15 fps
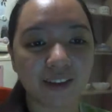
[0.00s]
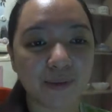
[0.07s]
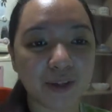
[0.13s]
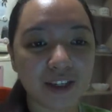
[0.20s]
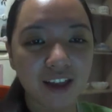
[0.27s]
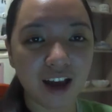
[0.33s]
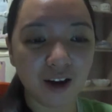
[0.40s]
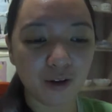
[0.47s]
Tapos
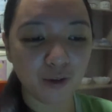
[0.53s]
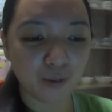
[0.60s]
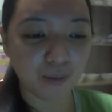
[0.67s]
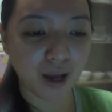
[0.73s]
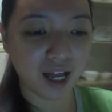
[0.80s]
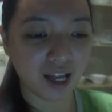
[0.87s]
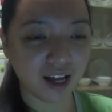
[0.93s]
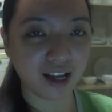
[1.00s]
na akong
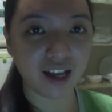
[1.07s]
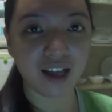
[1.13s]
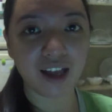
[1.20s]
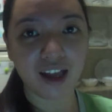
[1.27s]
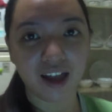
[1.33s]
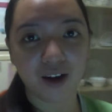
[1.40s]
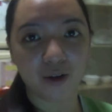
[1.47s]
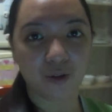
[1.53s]

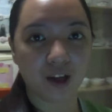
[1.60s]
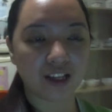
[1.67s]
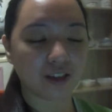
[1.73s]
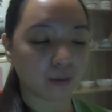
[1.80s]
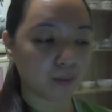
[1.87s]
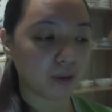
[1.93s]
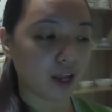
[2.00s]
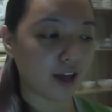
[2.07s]
maghugas
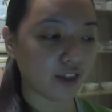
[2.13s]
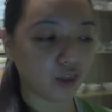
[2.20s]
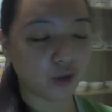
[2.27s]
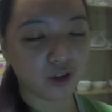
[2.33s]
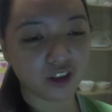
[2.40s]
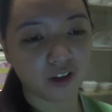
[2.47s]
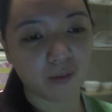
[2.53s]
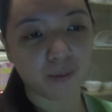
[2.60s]
ng plato.
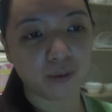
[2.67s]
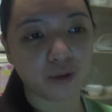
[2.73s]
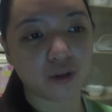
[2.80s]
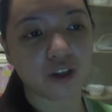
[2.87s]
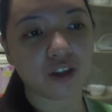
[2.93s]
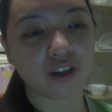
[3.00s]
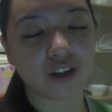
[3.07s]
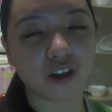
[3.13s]

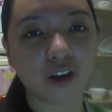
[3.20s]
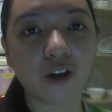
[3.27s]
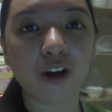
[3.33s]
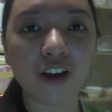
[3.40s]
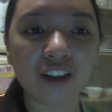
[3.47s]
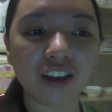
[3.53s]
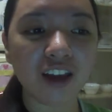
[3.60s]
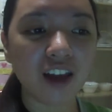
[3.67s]
Tapos,
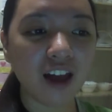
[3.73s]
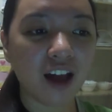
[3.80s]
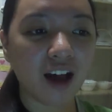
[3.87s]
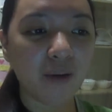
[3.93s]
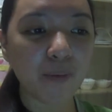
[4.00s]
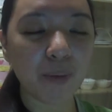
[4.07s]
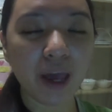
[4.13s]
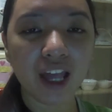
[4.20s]
yun.
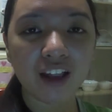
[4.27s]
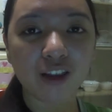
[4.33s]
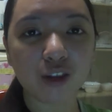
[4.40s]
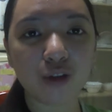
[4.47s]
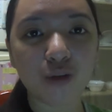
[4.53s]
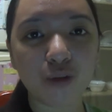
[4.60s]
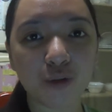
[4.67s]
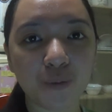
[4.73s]
Ang bait
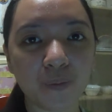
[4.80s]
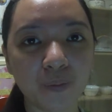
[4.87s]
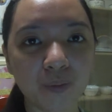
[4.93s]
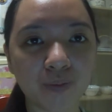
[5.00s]
nung,